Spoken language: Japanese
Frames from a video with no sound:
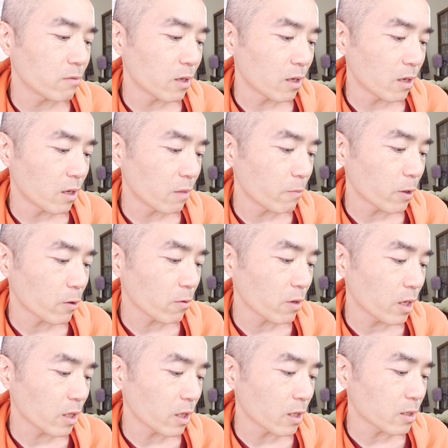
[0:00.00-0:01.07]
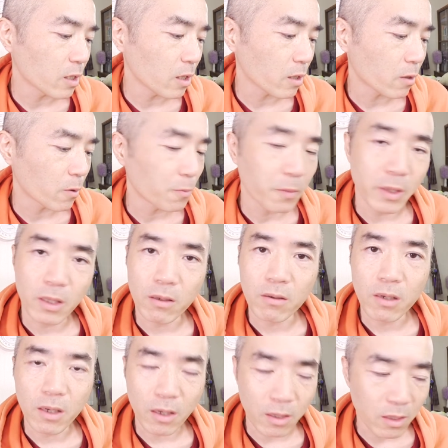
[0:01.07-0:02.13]
は、まあ今日は0.3キロ増えて
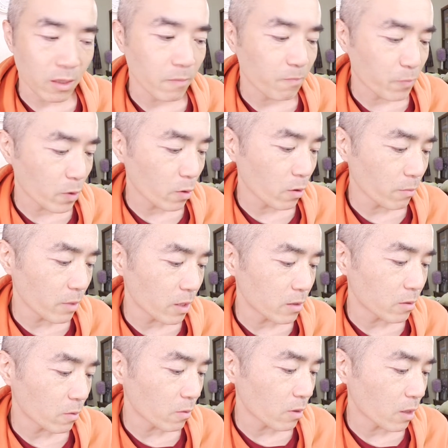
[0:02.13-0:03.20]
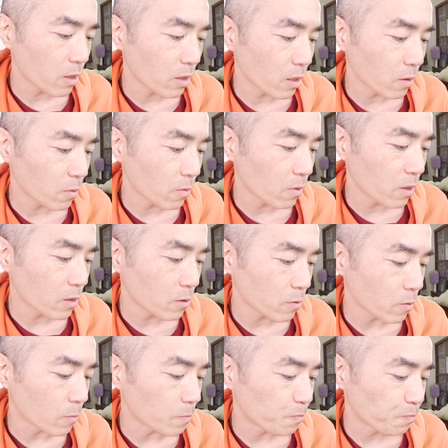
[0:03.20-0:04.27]
るからね。5ミリ増加妥当で
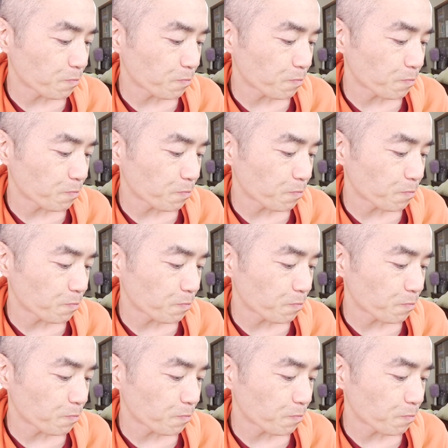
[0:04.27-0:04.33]
しょう。